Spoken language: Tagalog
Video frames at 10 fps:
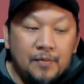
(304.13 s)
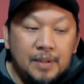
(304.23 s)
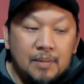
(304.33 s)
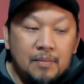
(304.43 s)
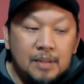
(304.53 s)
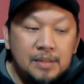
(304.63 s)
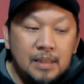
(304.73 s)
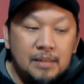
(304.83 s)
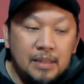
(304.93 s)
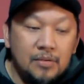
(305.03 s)
affordable
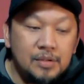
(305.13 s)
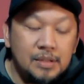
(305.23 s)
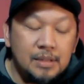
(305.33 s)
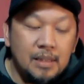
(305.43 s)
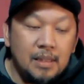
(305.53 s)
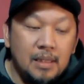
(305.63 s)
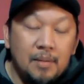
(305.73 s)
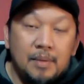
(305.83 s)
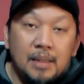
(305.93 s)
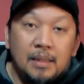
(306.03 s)
siya dito sa sa
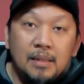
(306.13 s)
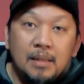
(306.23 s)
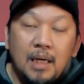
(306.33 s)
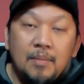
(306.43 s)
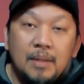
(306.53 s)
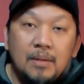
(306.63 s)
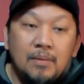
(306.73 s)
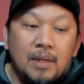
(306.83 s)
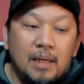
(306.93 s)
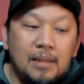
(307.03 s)
aming aming
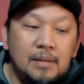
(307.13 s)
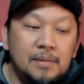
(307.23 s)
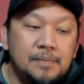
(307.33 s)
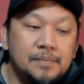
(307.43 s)
lugar